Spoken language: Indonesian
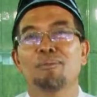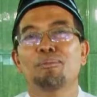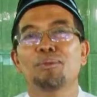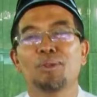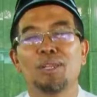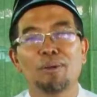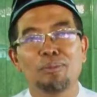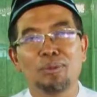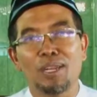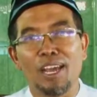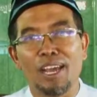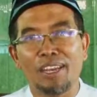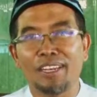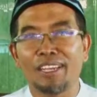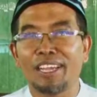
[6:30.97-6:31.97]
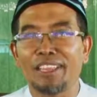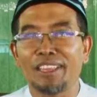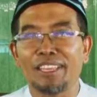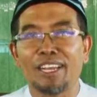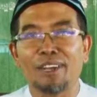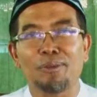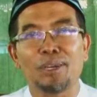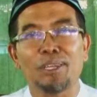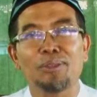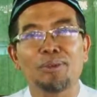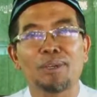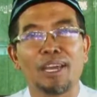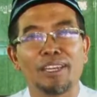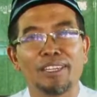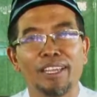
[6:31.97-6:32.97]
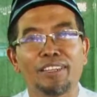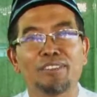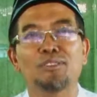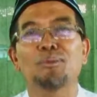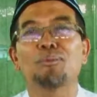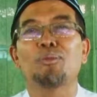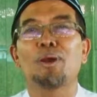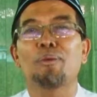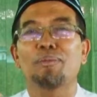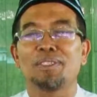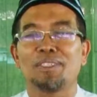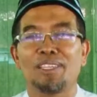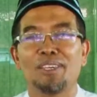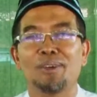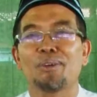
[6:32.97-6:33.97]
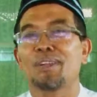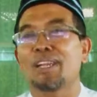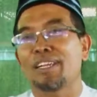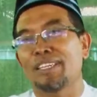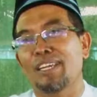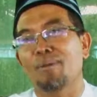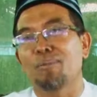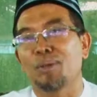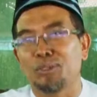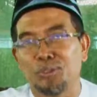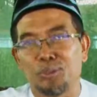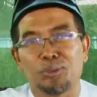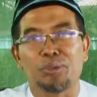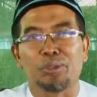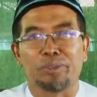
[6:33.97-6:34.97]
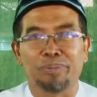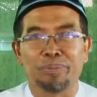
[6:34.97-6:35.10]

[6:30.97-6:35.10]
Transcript: mudah-mudahan dengan takwa itu kalian semua menjadi orang yang bersyukur